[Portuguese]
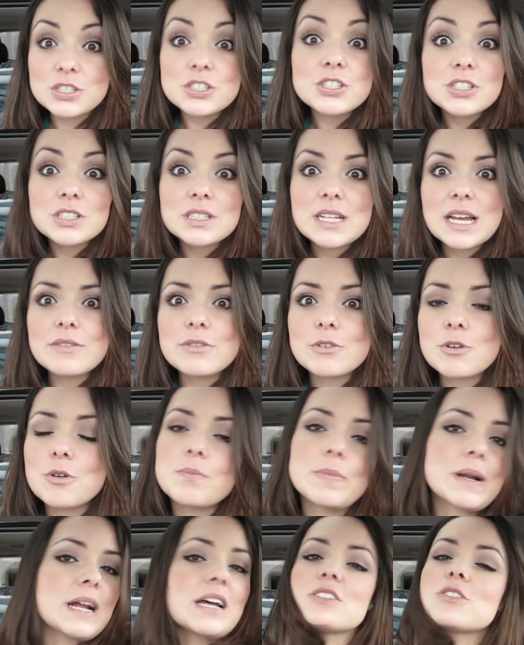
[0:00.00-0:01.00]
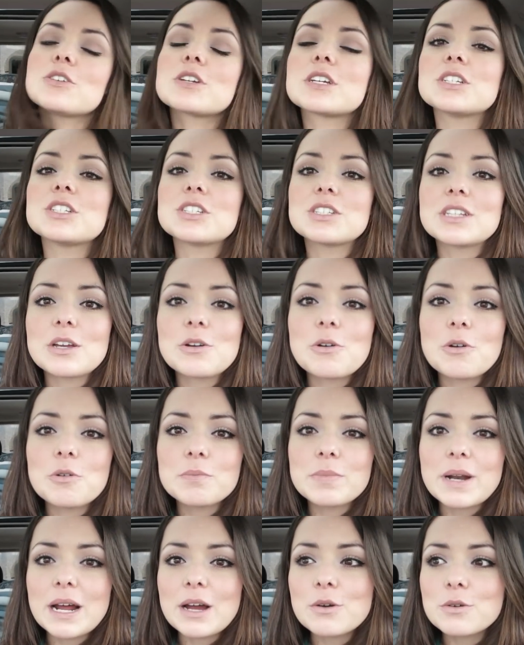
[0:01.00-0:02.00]
A gente deve comprar, só que a gente tem que
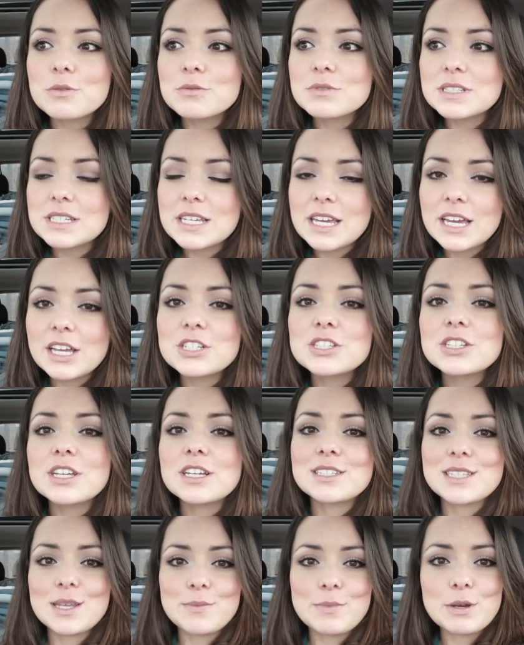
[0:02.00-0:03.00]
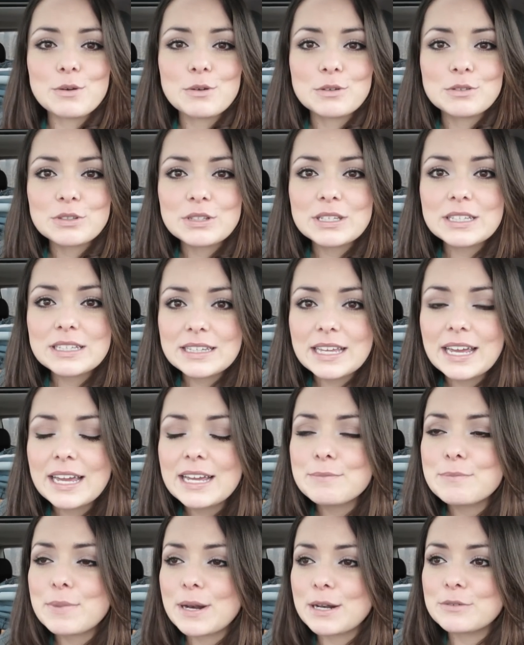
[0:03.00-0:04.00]
comprar consciente, tem que saber quanto que
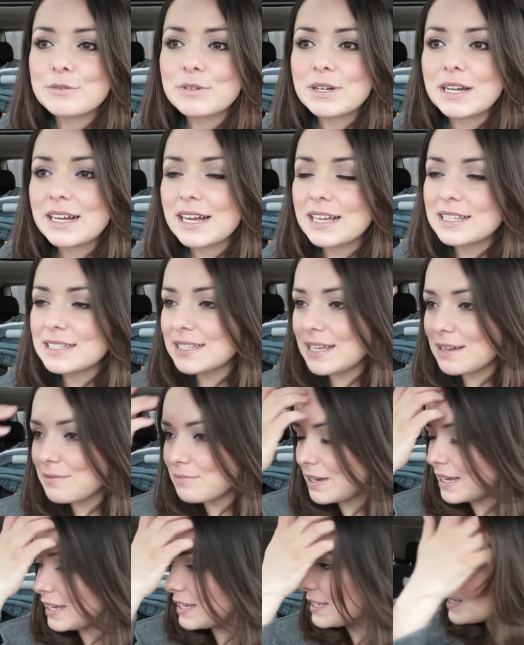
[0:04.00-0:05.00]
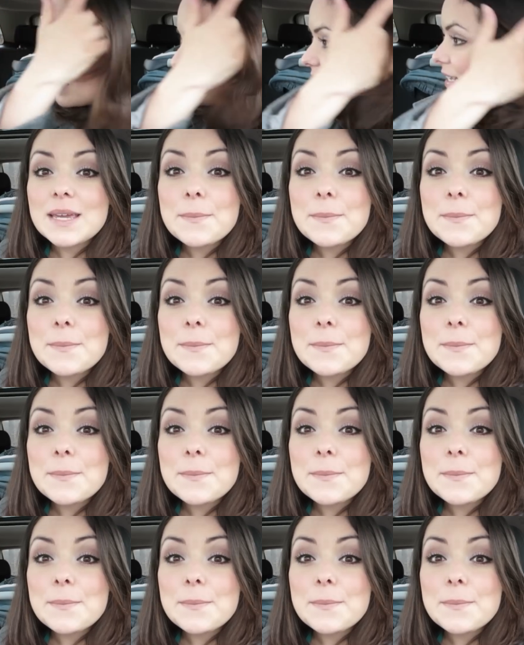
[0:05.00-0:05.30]
tem para nunca gastar mais.